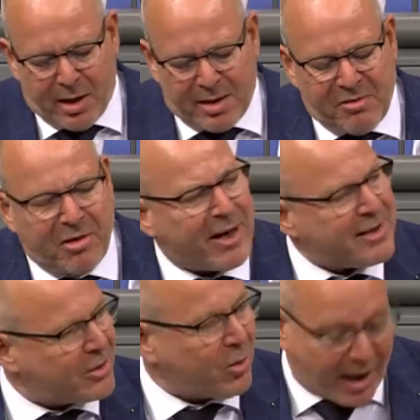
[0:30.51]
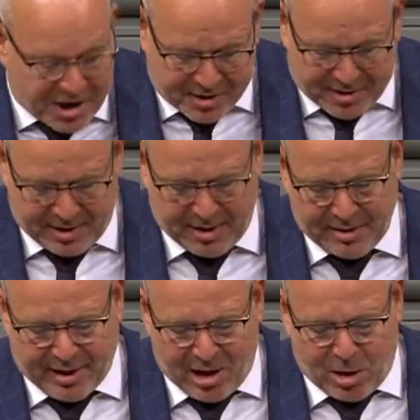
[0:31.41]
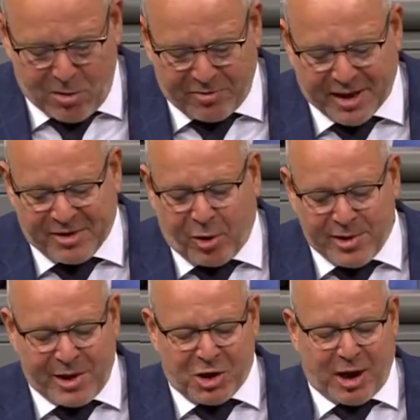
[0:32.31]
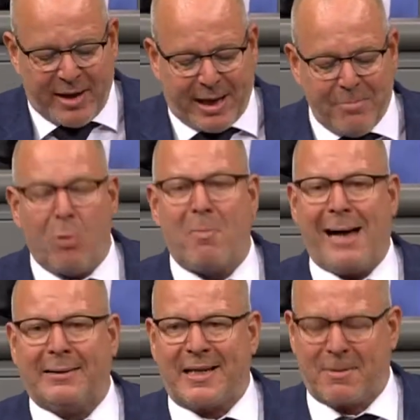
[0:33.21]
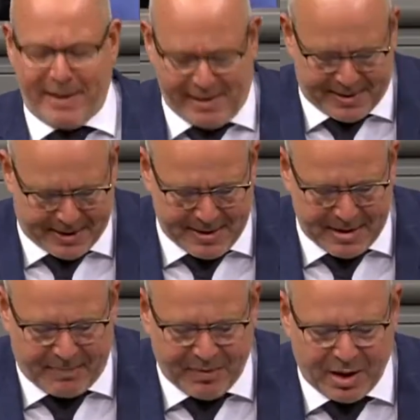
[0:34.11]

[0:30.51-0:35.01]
Sie verweist zu Recht darauf, dass Volksentscheide ein probates Mittel sind,